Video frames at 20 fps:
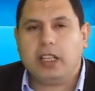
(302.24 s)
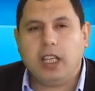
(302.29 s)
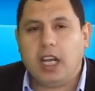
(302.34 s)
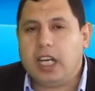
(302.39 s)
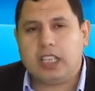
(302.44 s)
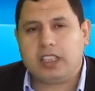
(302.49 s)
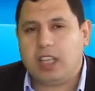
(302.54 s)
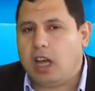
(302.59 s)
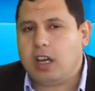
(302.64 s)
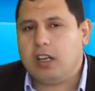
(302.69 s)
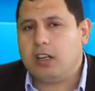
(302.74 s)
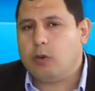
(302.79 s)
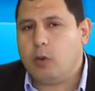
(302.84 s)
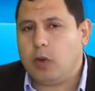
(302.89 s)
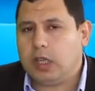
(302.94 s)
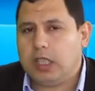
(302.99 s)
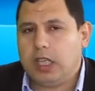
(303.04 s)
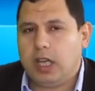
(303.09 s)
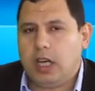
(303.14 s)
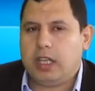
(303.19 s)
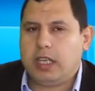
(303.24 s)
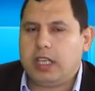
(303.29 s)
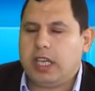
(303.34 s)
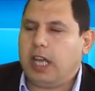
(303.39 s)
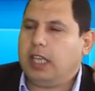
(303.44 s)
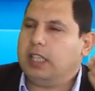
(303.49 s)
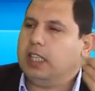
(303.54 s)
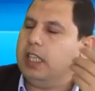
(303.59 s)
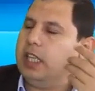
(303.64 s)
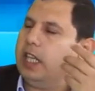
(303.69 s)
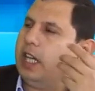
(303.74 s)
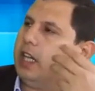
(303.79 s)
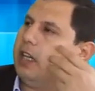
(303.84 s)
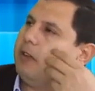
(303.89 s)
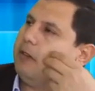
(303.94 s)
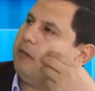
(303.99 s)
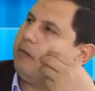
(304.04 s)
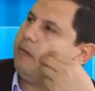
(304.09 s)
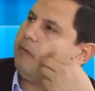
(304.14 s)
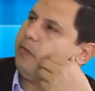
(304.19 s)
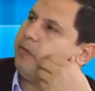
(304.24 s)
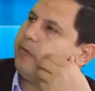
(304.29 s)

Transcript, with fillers: يحتاج لتحقيق والله يعني ليه